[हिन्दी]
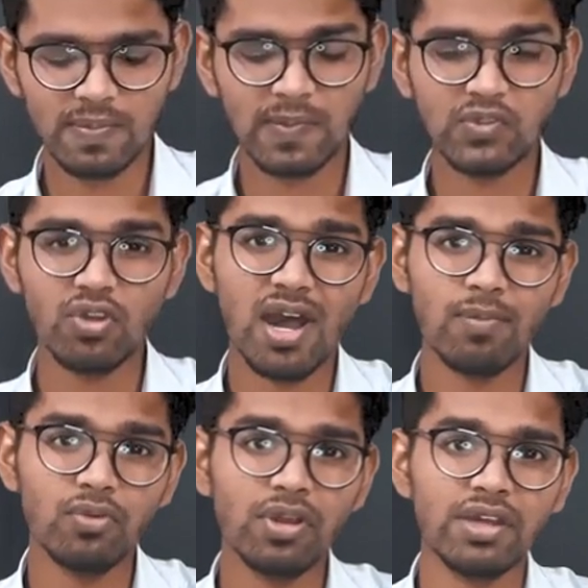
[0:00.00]
जो
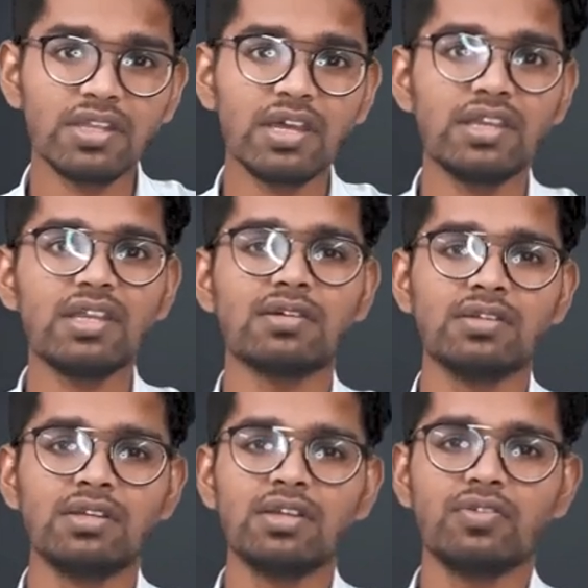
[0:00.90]
आपको करना है ना
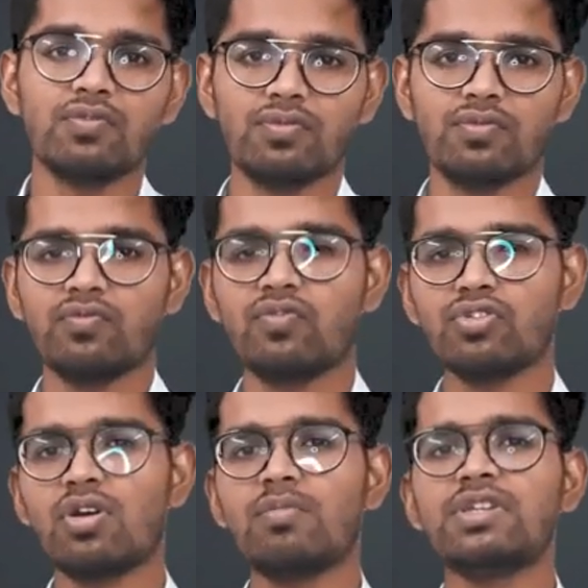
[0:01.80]
वो
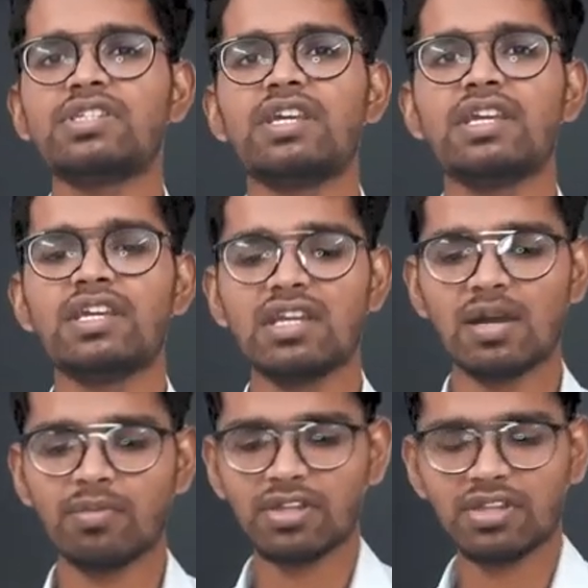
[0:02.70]
तो हमेशा एक ही
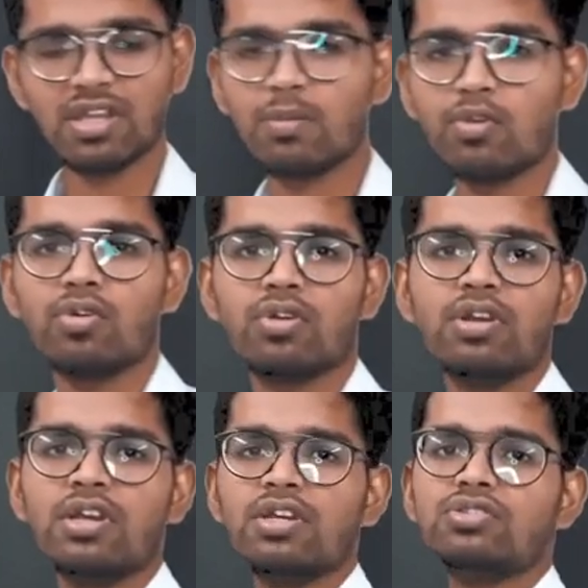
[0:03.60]
काम करते हैं हम लोग
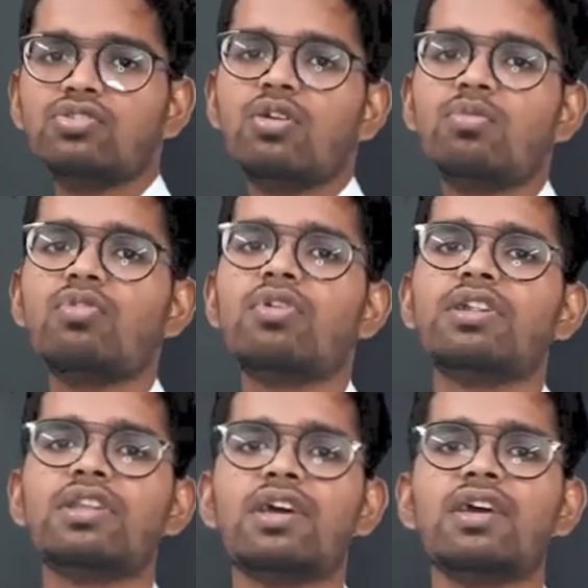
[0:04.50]
जो हमको
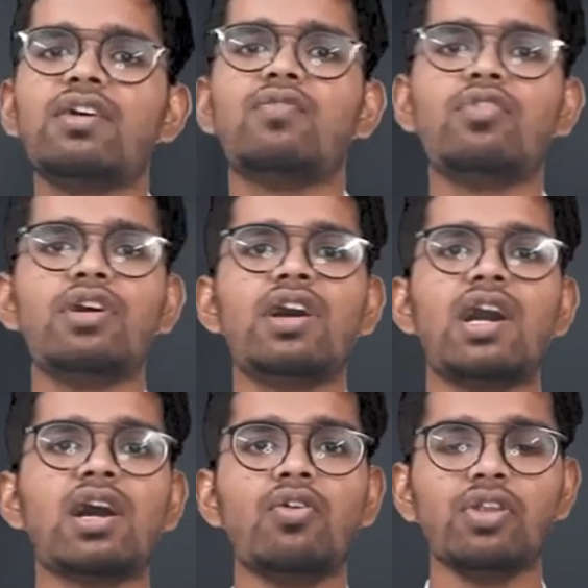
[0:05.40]
करना है वो है
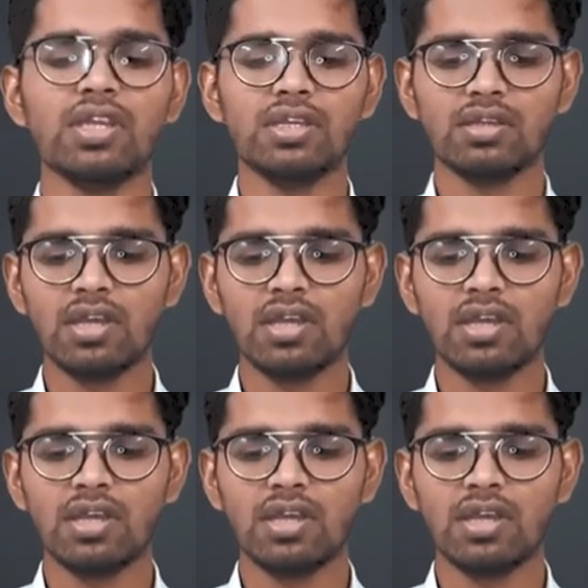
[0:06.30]
अकाउंटिंग